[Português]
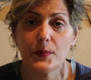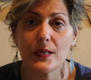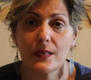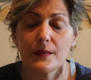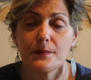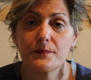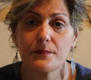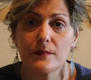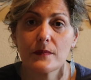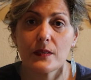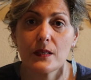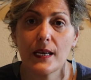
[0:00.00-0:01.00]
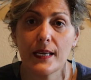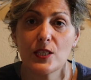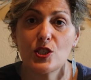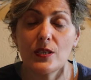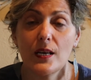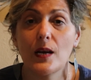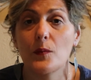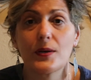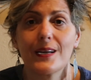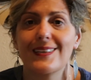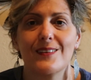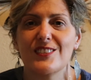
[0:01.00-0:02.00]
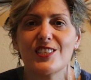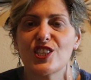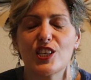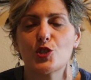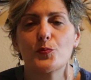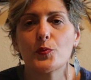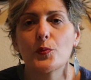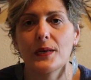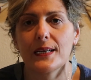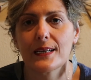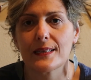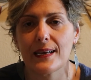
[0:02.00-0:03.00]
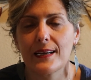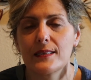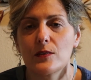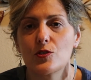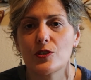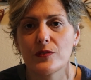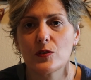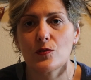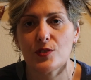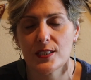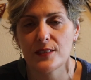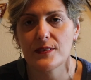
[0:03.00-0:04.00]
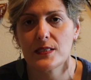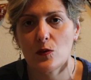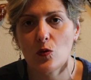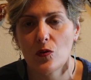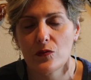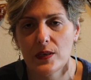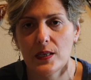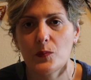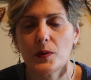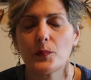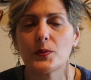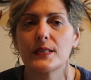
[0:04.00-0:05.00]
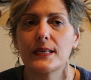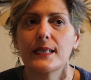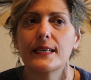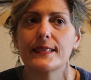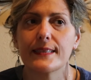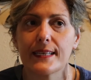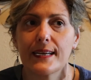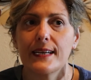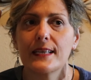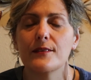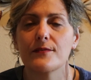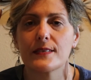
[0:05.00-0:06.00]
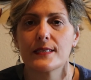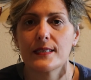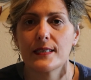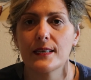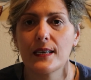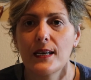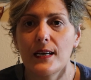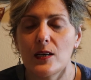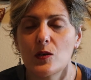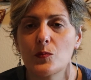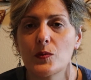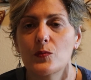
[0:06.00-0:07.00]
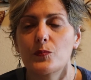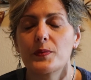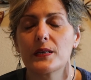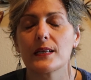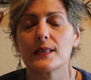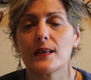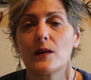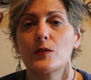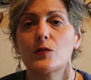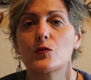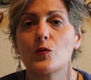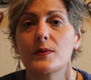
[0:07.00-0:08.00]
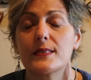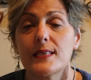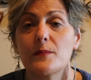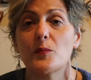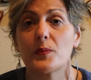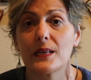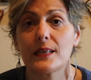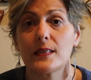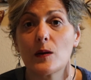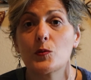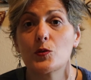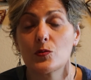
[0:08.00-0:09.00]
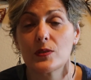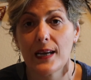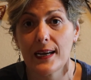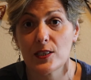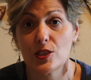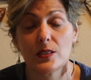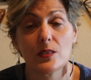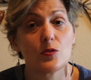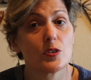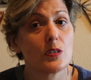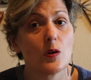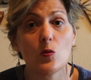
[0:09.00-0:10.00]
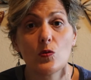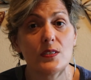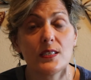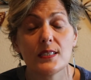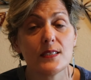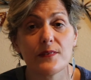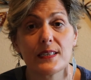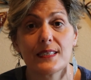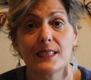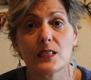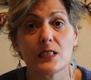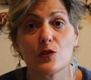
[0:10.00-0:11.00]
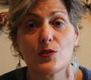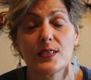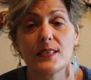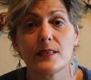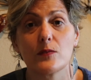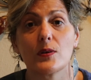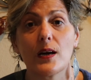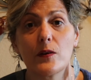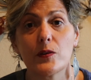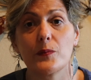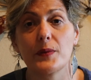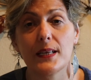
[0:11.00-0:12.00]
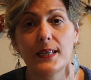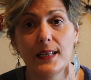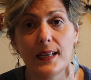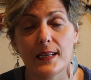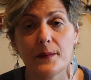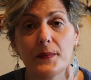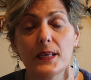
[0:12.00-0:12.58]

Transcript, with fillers: pela rede, porque aqui não existe rede pública, tá? Então eu tive que conseguir fazer um convênio para poder entrar e fazer o meu perinatal e eu comecei meu pré-natal muito tarde, tanto que eu não consegui fazer a translucência no caldo da minha neném.